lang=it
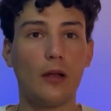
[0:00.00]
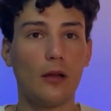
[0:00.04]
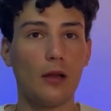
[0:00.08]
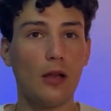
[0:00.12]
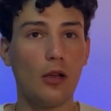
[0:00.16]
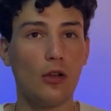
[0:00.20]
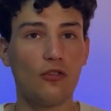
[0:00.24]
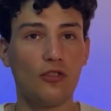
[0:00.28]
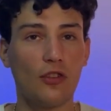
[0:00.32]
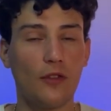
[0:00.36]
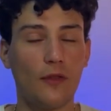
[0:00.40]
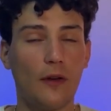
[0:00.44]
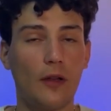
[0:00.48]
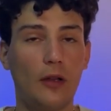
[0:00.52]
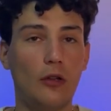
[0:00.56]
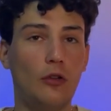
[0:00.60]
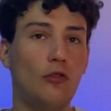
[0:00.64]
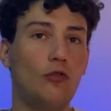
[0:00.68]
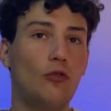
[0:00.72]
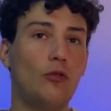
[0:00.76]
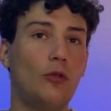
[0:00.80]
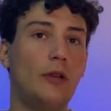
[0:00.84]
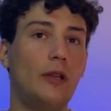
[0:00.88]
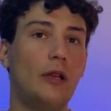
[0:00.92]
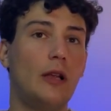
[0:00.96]
Che cosa fa
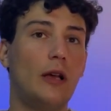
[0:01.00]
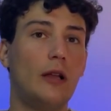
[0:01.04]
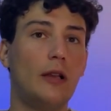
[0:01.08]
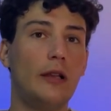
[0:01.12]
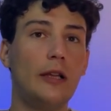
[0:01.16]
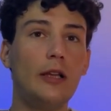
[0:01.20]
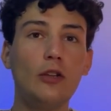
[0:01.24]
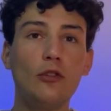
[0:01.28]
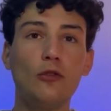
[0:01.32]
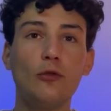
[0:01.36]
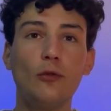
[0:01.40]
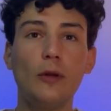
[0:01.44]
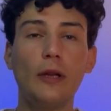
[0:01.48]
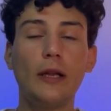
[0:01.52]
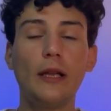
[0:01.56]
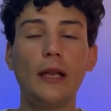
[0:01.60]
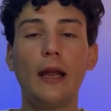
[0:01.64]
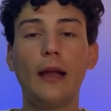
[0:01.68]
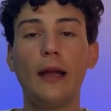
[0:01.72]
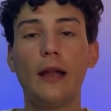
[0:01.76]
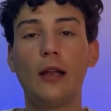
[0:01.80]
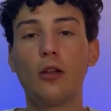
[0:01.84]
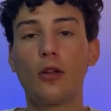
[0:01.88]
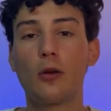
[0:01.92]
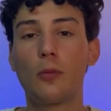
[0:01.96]
l'insulina?
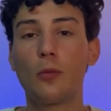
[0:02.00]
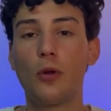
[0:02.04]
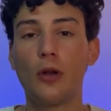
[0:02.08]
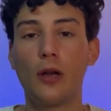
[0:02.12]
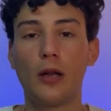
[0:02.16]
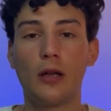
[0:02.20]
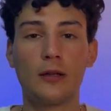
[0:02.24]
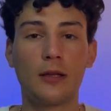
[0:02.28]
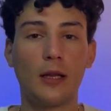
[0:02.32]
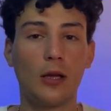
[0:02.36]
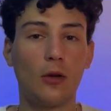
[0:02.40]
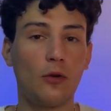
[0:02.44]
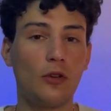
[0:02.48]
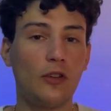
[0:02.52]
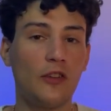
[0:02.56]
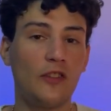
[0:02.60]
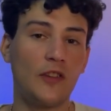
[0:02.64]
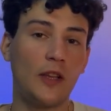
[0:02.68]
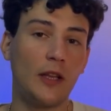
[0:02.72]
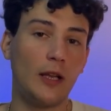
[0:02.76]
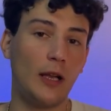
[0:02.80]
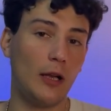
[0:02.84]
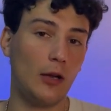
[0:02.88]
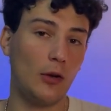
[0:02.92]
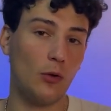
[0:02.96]
L'insulina è l'ormone
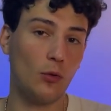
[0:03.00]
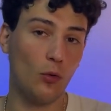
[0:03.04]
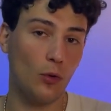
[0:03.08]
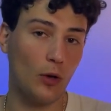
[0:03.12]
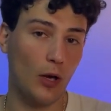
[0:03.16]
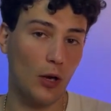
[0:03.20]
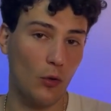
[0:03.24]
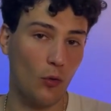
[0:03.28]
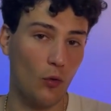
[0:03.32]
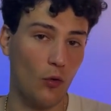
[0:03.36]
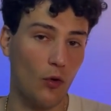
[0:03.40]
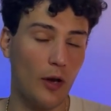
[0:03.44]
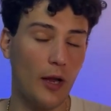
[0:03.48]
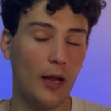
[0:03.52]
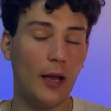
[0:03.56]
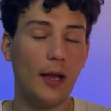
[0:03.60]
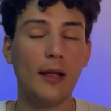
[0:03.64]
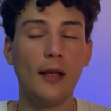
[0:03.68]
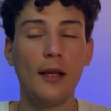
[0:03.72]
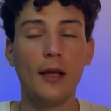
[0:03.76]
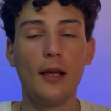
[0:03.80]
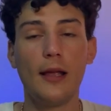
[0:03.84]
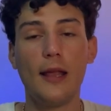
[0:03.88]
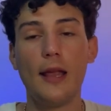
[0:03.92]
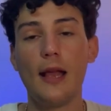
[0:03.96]
antagonista del glucagone
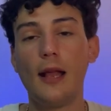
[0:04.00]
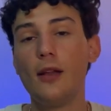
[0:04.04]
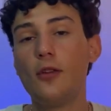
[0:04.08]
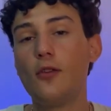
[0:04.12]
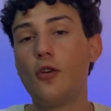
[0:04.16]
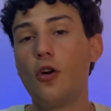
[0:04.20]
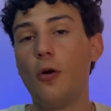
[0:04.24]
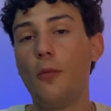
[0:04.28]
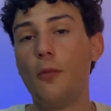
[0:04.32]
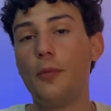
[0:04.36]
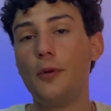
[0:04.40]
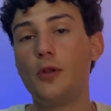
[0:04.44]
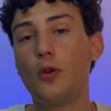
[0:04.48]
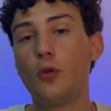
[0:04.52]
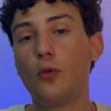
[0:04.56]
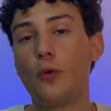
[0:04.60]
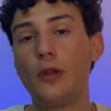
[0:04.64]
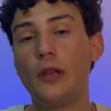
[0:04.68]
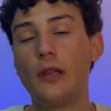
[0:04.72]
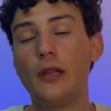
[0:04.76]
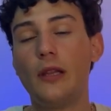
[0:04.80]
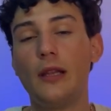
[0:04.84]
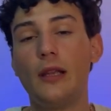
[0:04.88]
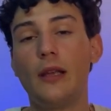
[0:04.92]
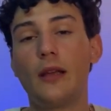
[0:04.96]
e ha il compito
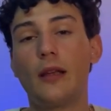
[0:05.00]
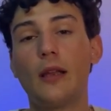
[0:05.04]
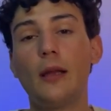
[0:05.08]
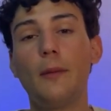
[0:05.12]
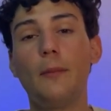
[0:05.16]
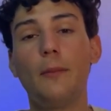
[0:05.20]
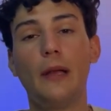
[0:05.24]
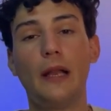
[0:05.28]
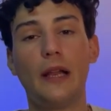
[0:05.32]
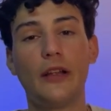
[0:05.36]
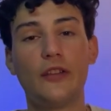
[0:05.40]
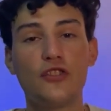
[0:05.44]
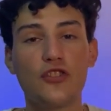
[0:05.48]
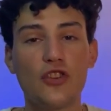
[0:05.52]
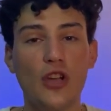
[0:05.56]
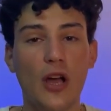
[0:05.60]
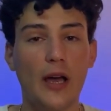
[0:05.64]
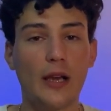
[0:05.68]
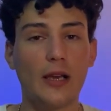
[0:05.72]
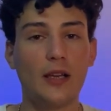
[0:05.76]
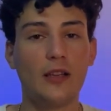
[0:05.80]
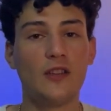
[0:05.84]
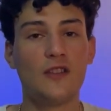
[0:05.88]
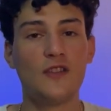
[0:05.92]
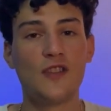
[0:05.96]
quindi di
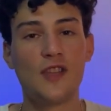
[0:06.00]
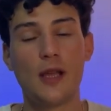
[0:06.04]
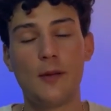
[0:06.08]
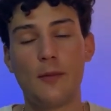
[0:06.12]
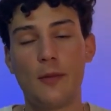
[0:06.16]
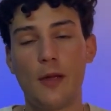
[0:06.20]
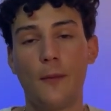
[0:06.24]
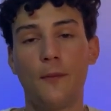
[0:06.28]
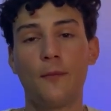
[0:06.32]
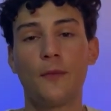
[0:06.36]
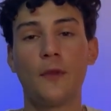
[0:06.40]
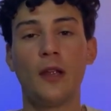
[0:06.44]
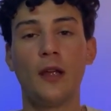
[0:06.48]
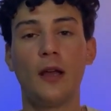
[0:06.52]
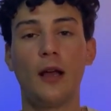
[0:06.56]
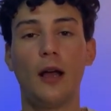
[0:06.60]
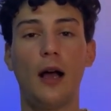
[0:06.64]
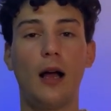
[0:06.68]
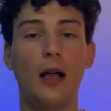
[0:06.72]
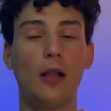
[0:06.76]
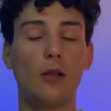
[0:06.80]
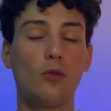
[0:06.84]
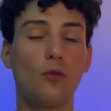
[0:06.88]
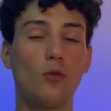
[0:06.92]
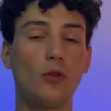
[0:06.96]
ribilanciare insieme
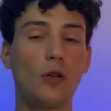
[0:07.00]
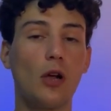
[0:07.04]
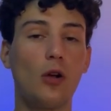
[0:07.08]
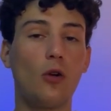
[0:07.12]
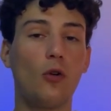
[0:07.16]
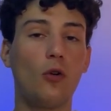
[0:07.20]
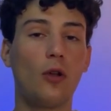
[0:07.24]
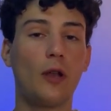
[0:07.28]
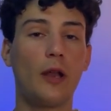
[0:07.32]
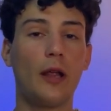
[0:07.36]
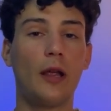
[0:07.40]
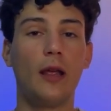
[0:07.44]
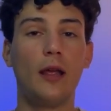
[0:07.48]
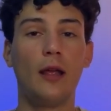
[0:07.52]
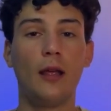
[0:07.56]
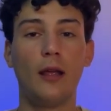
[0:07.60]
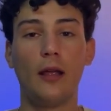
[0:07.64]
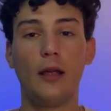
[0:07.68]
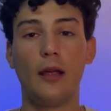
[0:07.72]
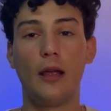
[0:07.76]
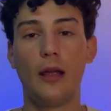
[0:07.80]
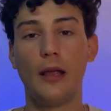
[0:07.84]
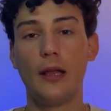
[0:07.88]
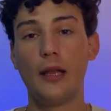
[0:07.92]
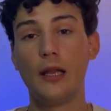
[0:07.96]
al glucagone eh,